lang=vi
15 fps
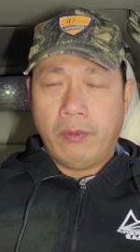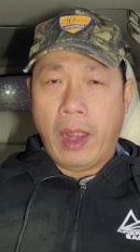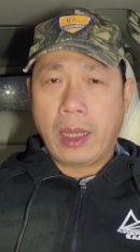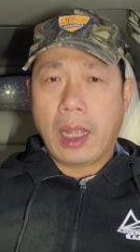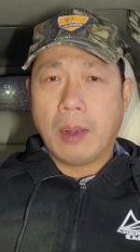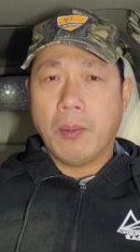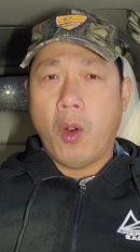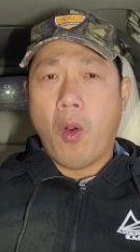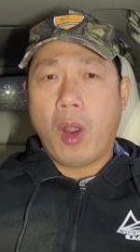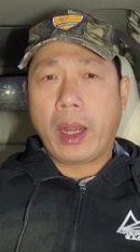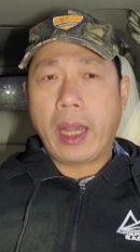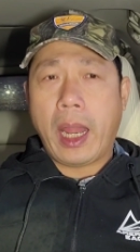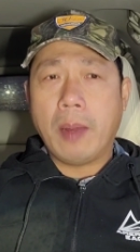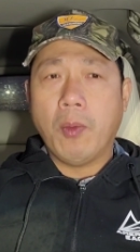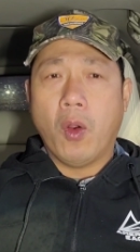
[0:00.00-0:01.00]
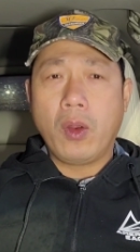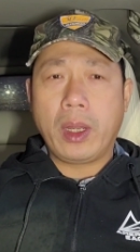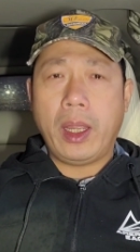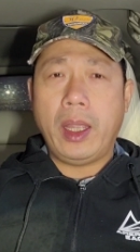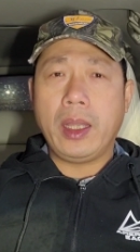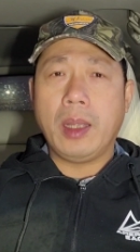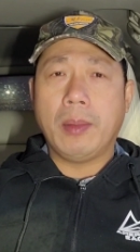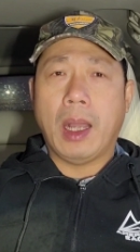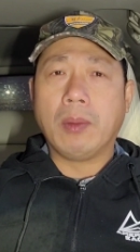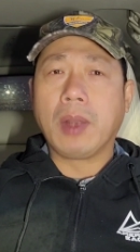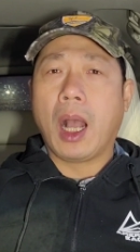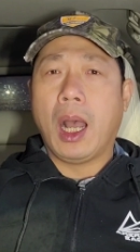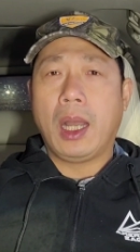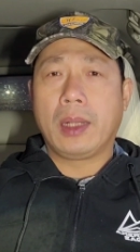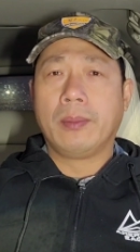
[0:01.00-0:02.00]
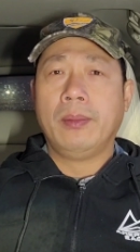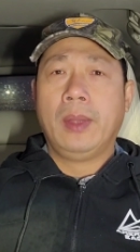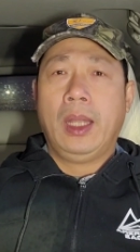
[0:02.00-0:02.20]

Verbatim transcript: phải cần mua cái này mua cái kia nhưng mà không có